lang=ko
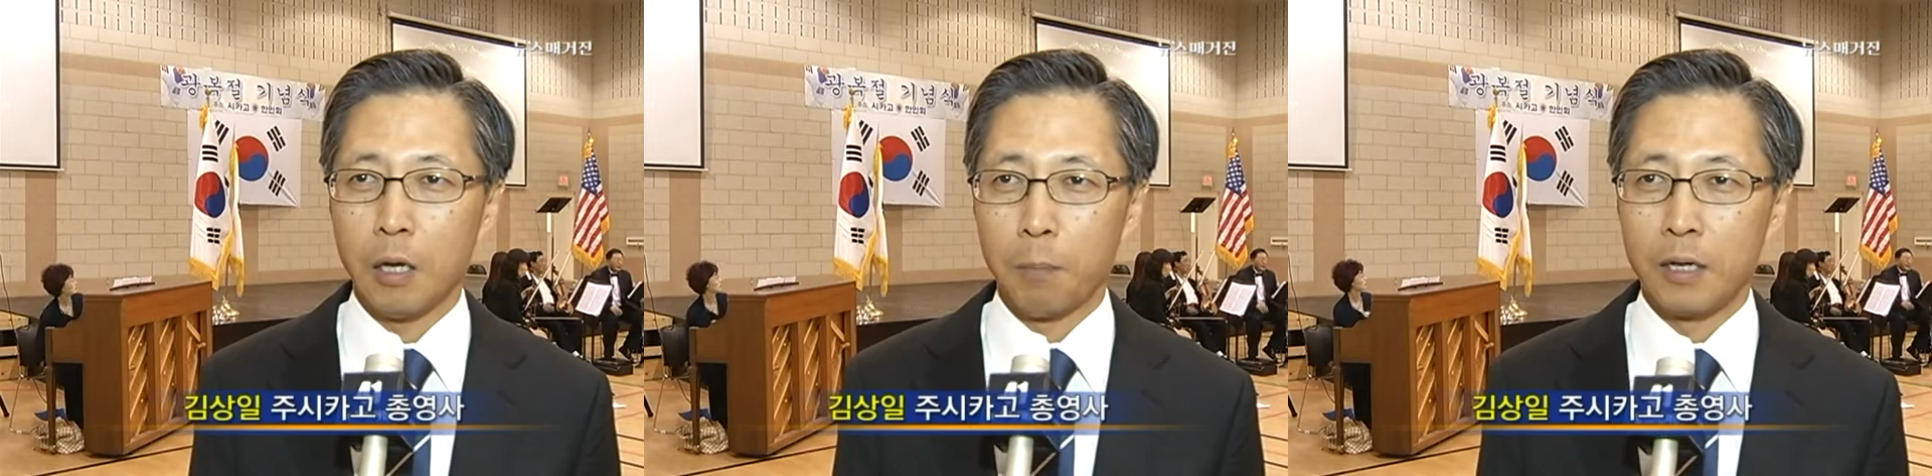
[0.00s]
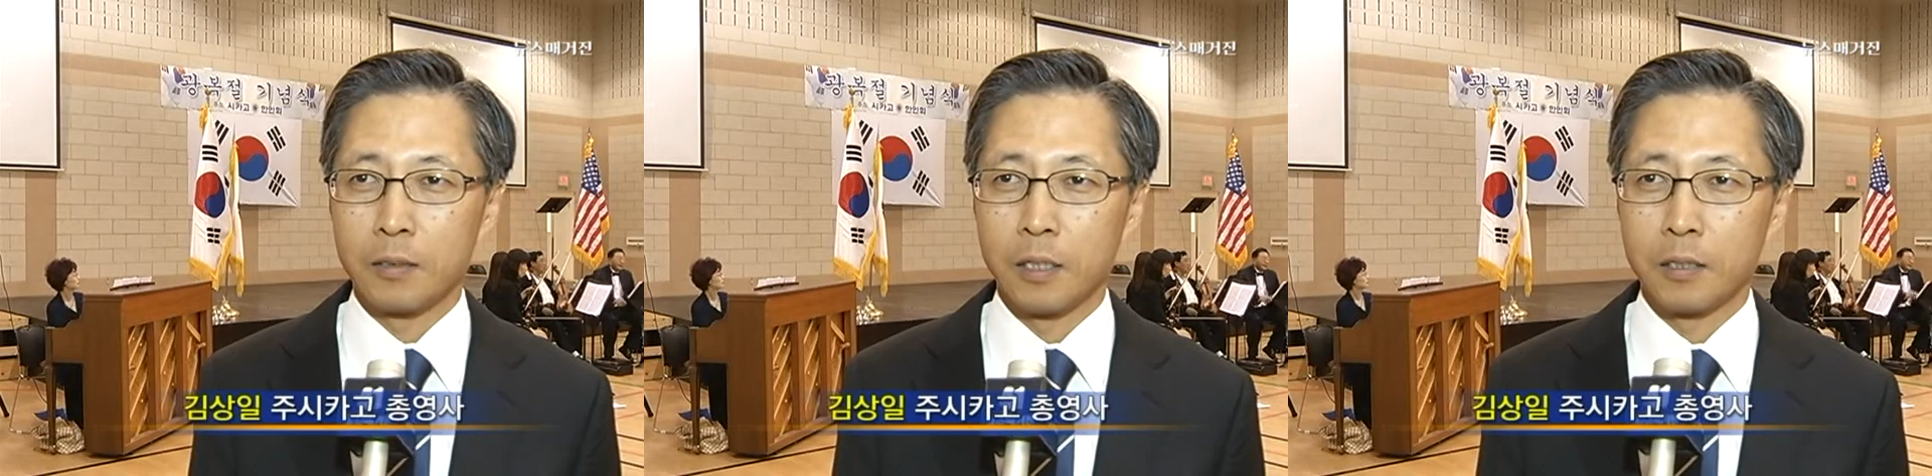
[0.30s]

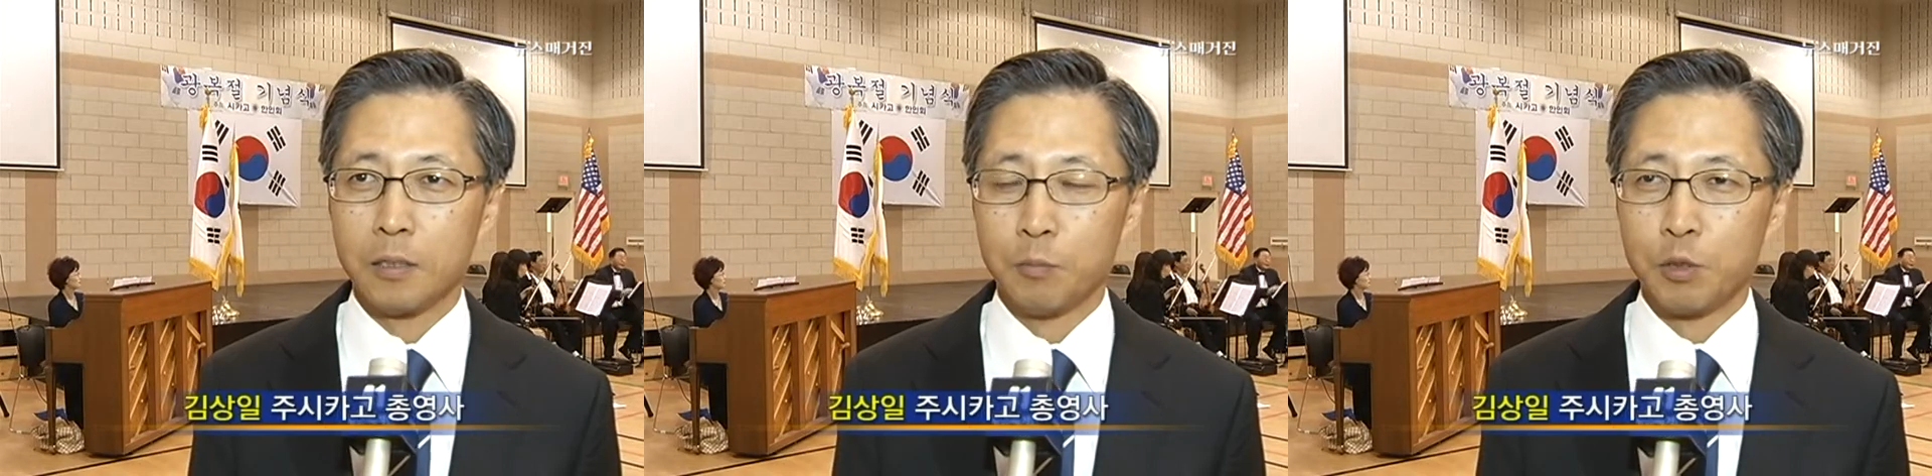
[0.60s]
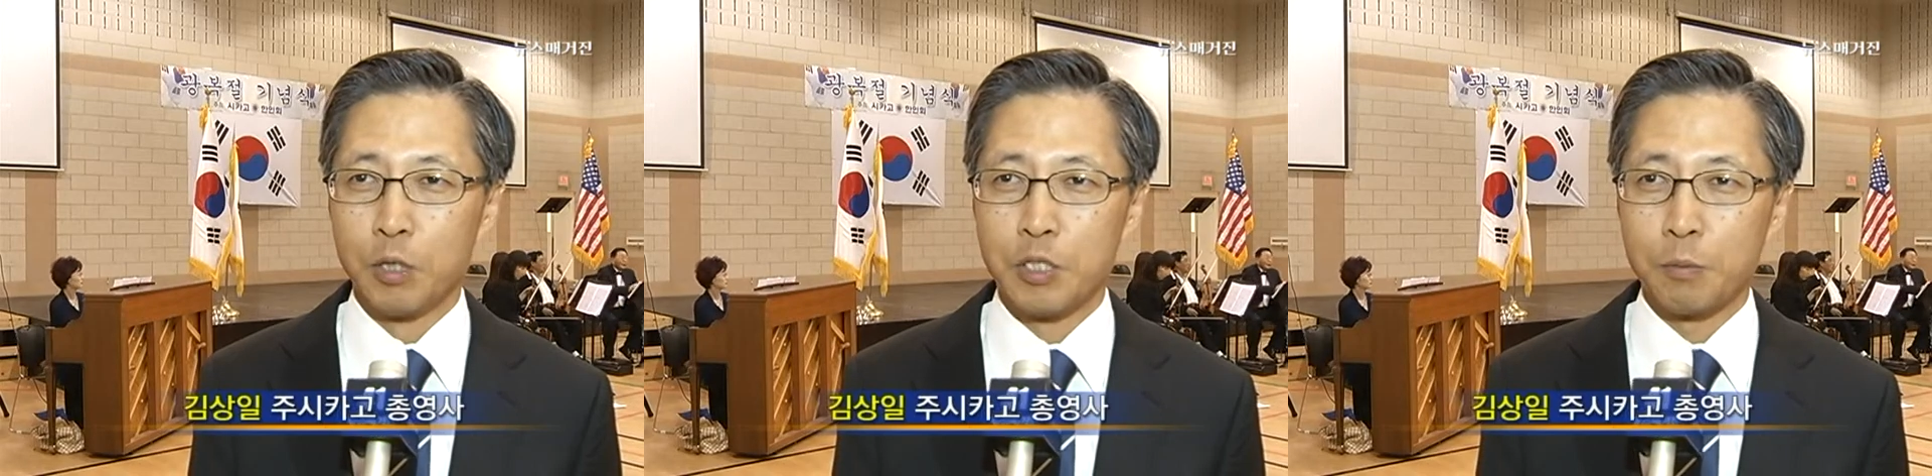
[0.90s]
해방된
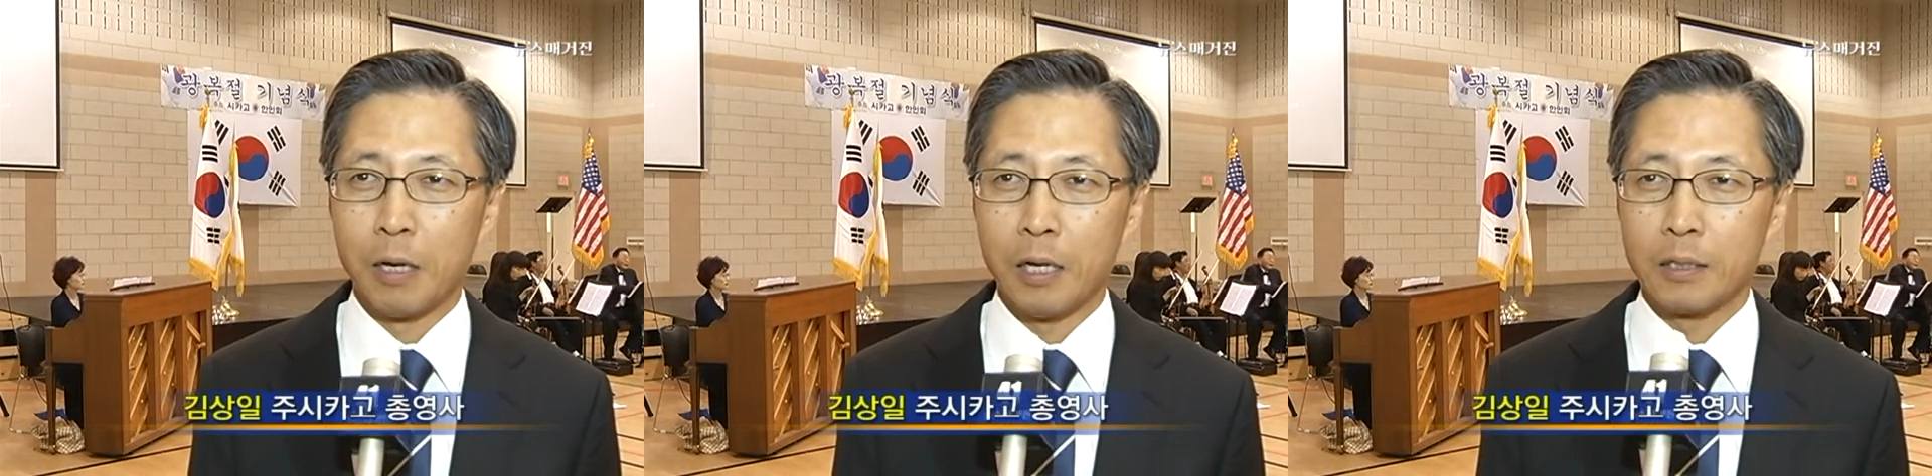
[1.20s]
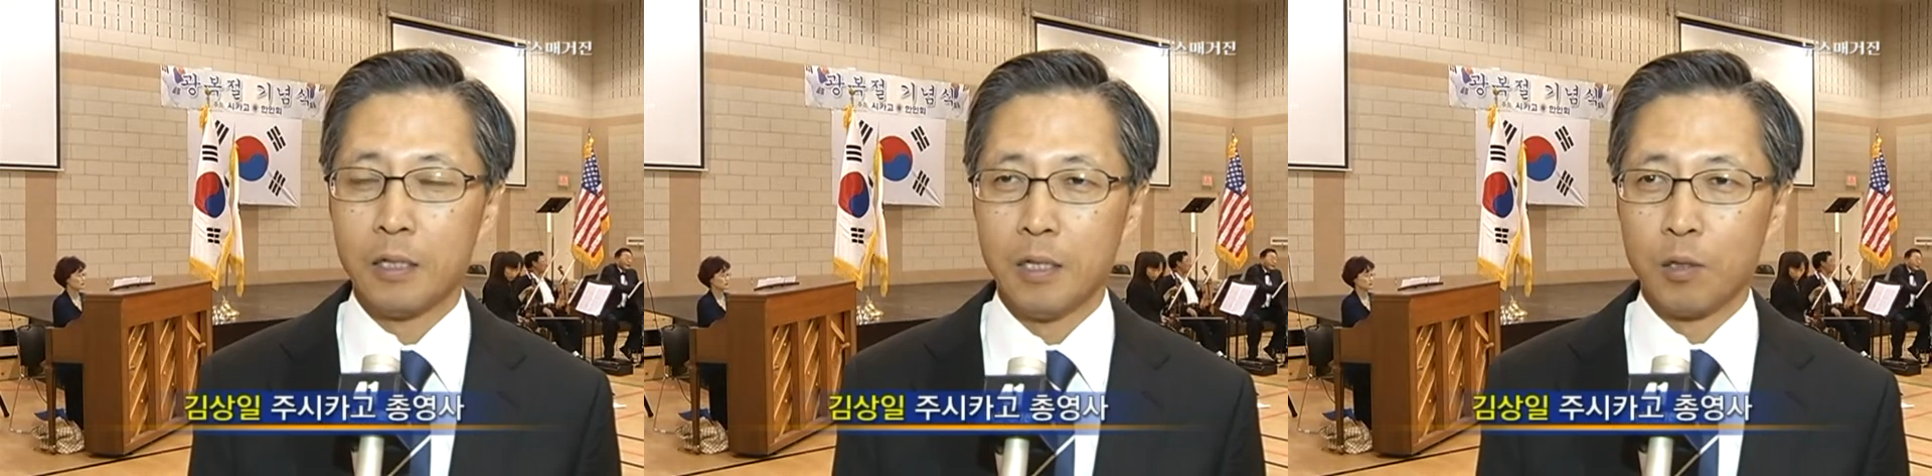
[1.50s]
의미도 있지만